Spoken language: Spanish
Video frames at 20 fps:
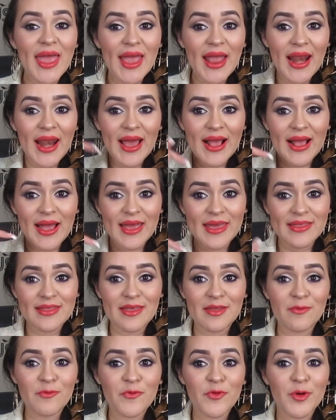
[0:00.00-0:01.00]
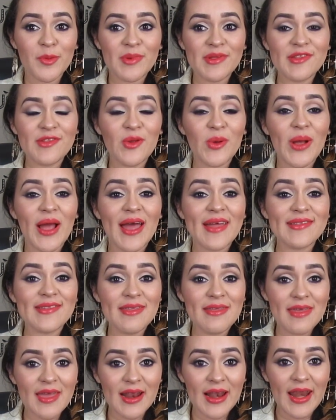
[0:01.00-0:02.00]
en la cajita de información,
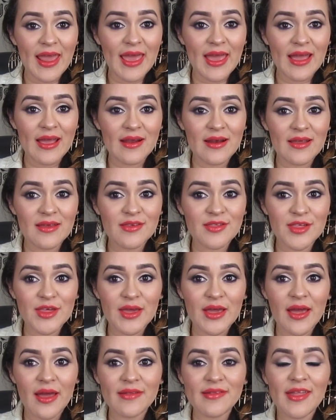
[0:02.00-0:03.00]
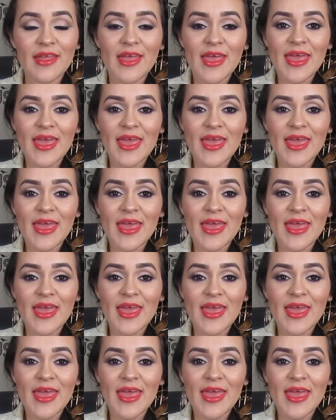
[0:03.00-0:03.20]
así que lean las chicas